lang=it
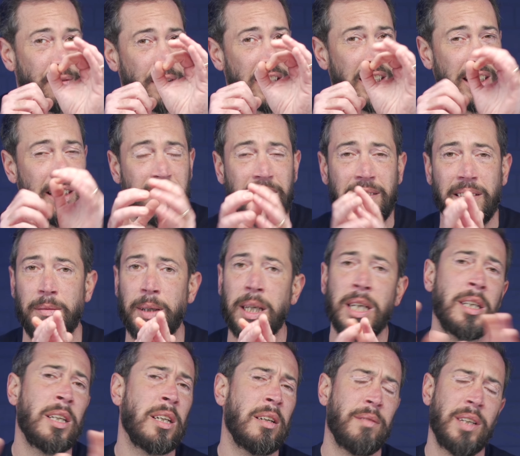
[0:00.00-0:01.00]
fighissimi
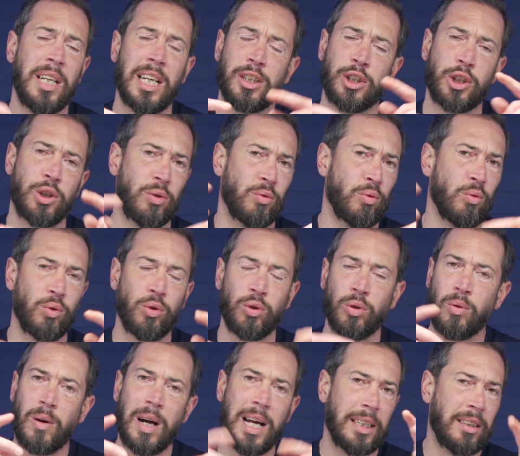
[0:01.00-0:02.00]
vi lascio
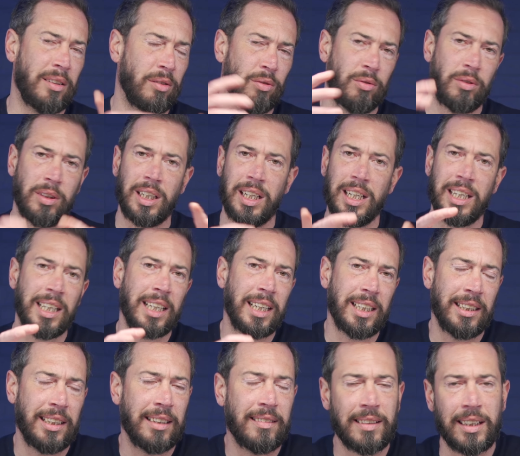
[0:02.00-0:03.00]
tutto quanto tutti i link
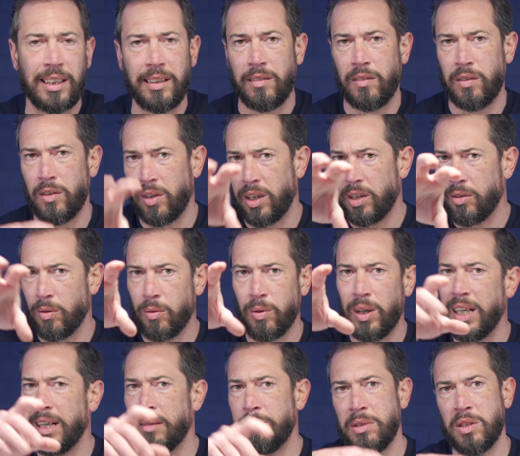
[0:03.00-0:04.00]
in descrizione con
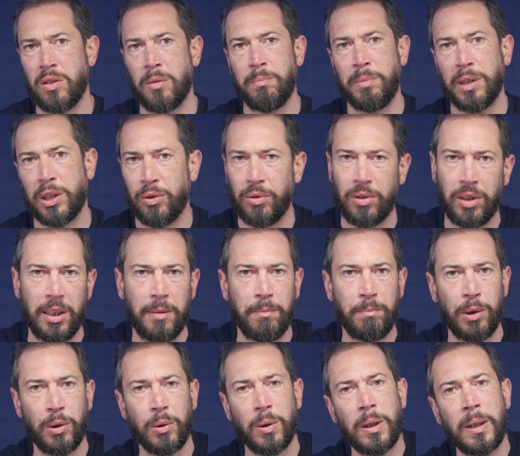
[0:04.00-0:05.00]
quelli che mi sono piaciuti di più